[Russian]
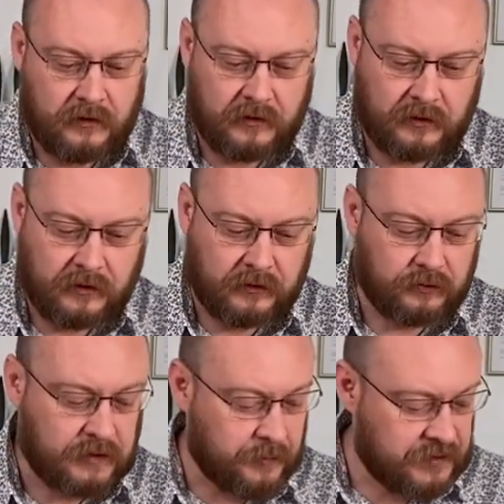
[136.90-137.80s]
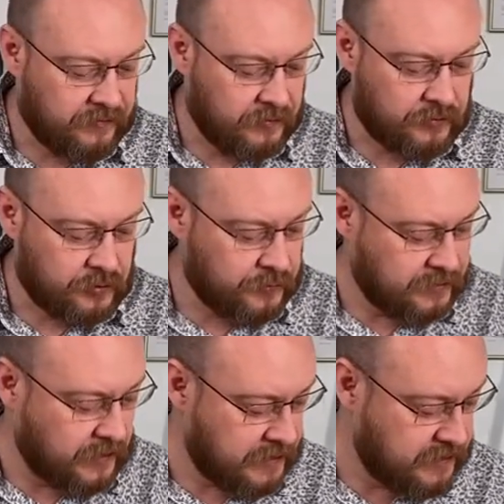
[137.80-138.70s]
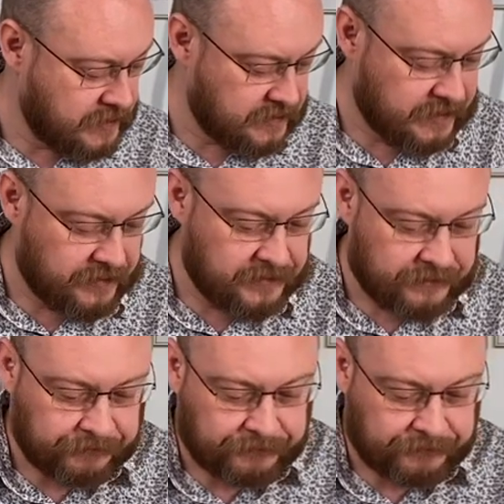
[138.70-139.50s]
э, ну там, где вы ее, собственно, хотите оставить.